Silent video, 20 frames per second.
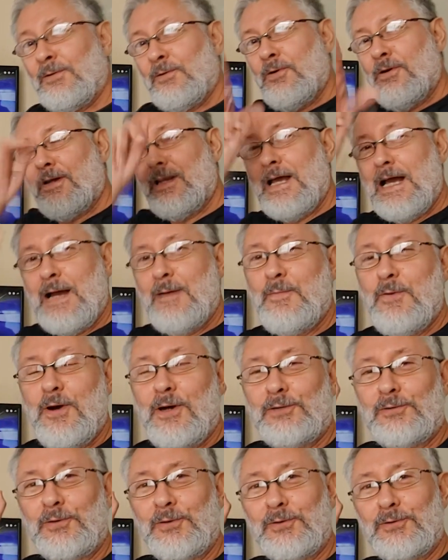Olá,
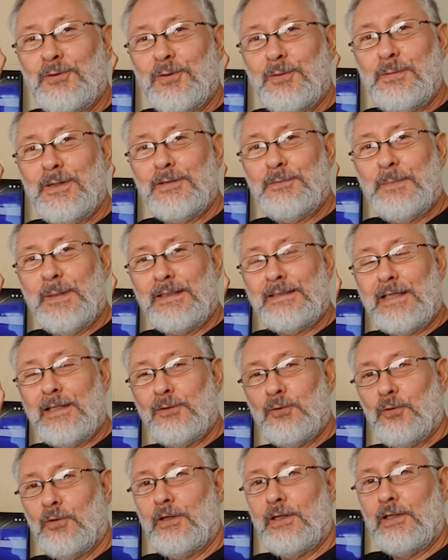moto youtuber
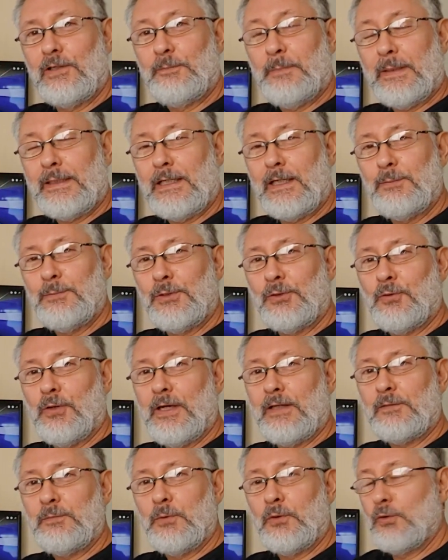espectadores. Para quem me
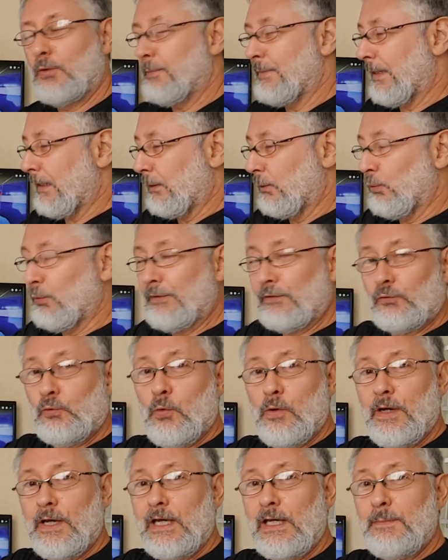conhece, meu nome é Luiz
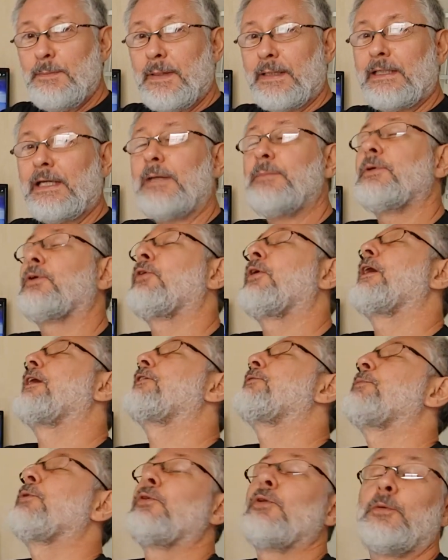Correia. Para quem me
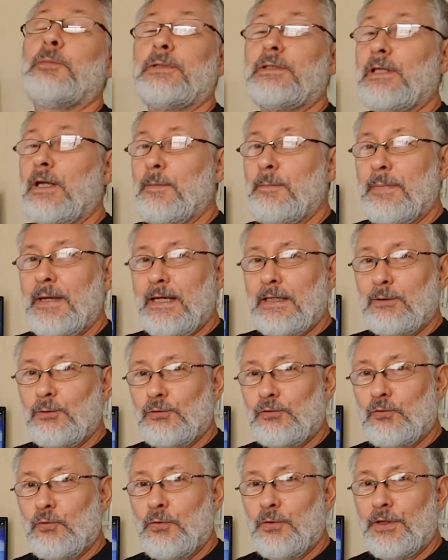conhece, meu nome também é
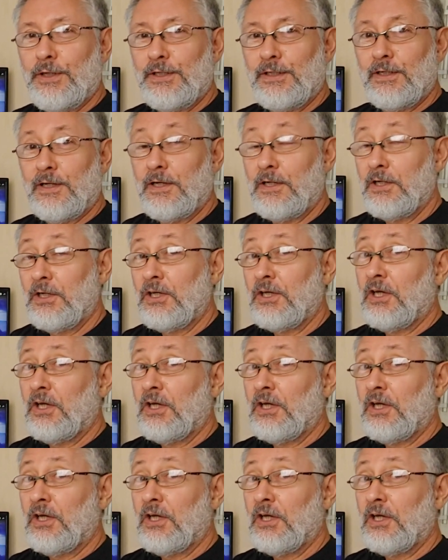Luiz Correia.